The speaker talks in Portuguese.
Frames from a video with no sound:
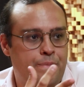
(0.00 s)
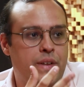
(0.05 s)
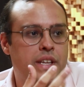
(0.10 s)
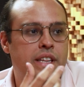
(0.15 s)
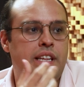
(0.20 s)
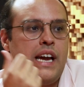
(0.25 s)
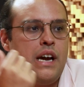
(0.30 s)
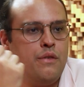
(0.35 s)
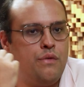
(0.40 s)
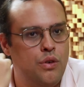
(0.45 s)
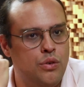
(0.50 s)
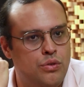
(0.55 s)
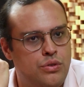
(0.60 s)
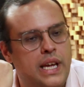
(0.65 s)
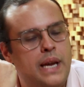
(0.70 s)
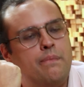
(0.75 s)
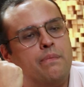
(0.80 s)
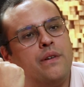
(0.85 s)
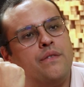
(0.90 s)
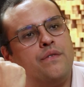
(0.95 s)
e daí eu
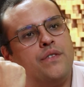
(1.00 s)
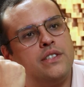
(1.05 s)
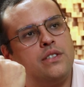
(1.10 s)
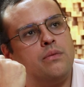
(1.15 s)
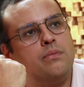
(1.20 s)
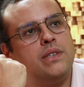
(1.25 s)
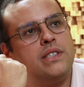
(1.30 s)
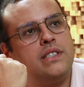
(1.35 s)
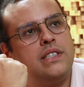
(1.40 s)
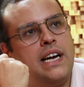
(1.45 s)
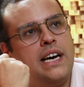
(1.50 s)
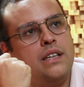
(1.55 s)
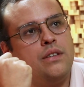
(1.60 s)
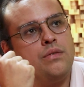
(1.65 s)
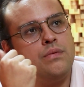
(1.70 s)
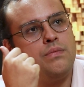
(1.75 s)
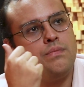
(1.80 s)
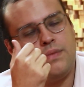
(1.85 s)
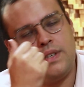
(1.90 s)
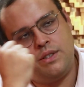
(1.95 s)
voltei para fazer o um mestrado
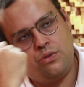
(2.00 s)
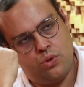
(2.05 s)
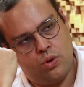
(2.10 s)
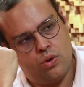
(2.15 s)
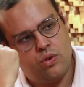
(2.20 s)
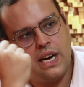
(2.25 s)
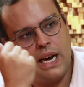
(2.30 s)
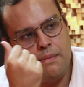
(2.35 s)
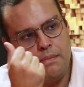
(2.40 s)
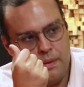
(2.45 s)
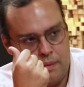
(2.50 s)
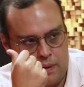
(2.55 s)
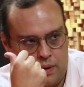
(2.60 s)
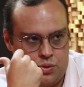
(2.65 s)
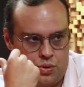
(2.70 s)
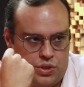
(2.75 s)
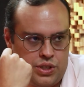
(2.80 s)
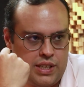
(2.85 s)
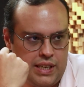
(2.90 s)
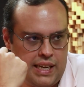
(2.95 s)
em Sorocaba, porque eu
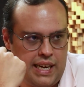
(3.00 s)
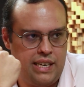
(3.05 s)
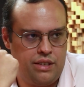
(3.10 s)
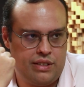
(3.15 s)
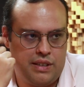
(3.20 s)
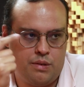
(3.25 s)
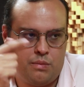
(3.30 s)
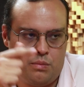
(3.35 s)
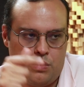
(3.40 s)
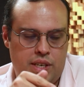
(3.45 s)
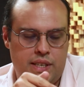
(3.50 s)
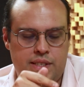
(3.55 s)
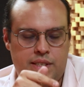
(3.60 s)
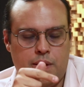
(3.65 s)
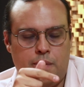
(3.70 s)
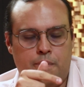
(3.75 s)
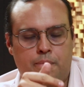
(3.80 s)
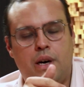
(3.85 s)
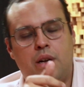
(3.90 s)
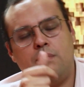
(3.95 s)
sou de lá, não né, tava morando em São
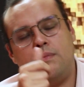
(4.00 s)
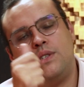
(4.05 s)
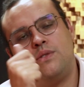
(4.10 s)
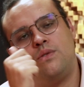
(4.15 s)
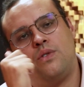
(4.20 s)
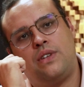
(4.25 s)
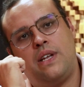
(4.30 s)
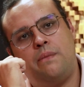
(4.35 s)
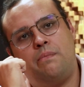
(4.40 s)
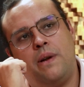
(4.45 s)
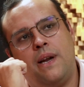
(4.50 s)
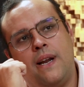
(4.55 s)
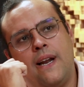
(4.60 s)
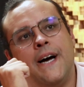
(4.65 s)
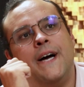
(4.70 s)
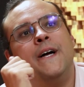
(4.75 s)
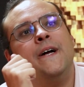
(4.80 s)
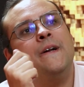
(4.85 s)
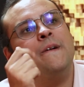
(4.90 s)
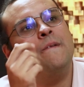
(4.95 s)
Paulo, mas voltei para lá.
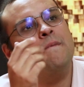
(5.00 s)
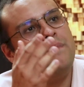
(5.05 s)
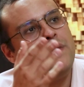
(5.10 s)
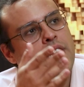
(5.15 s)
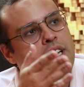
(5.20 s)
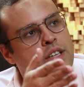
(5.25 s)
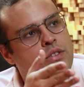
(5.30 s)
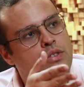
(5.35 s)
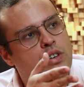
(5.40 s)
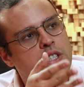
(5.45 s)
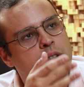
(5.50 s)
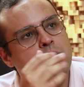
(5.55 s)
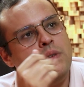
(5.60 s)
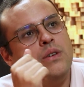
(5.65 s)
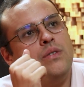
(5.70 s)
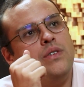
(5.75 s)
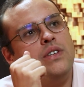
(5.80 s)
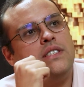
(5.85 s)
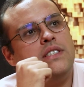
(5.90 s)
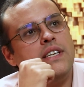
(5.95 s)
Em
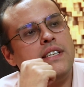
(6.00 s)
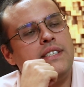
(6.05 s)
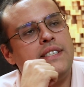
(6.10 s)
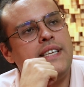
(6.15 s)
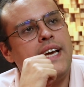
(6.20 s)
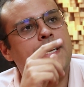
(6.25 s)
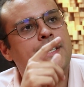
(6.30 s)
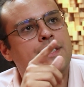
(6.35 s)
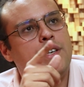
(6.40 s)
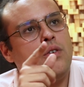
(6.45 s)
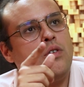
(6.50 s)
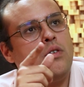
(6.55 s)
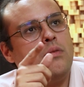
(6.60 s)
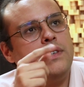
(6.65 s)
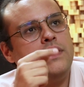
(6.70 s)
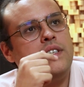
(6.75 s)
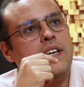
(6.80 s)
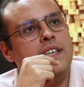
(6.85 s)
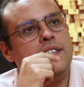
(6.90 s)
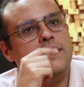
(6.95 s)
2017 que eu
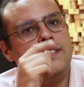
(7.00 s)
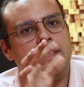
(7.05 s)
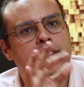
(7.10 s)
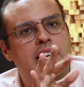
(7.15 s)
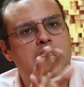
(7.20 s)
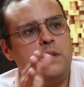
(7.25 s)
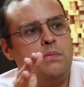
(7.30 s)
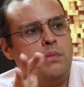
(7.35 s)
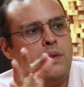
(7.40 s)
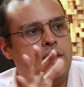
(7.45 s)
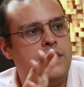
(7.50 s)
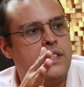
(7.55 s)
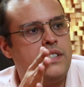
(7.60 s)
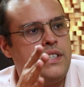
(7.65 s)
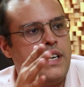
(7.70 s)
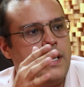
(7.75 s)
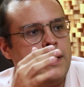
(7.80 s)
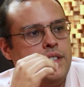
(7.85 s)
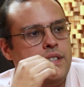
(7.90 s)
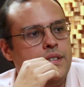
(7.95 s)
comecei, 16 para
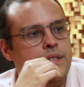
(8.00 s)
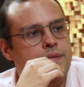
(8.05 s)
17.